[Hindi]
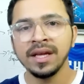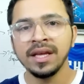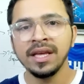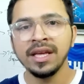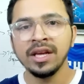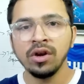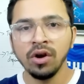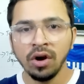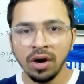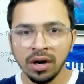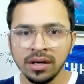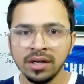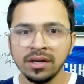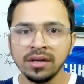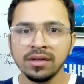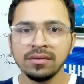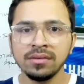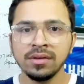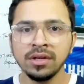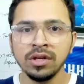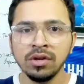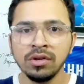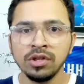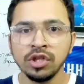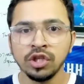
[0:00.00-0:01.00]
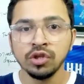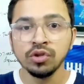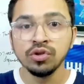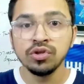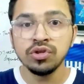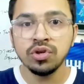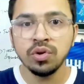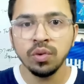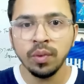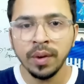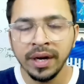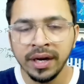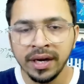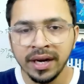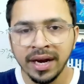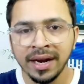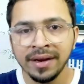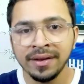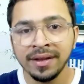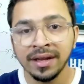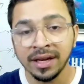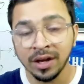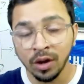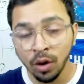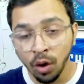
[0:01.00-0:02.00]
ही गॉट यू नो यूज टू इट
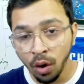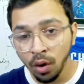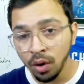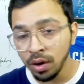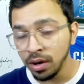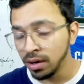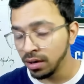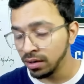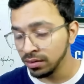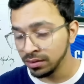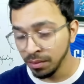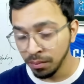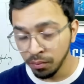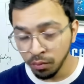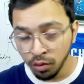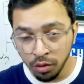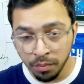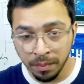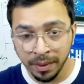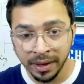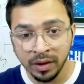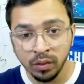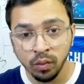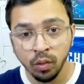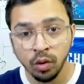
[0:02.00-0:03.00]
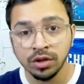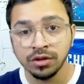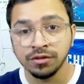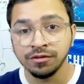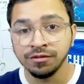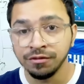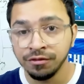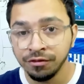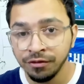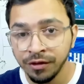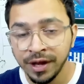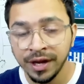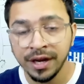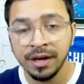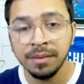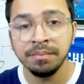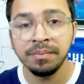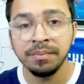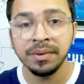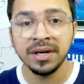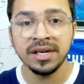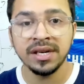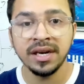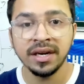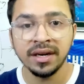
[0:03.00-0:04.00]
एंड द गोल द मूवमेंट वॉज वेरी
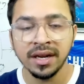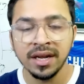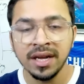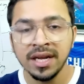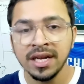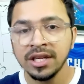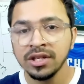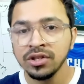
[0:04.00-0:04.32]
ब्रिलियंट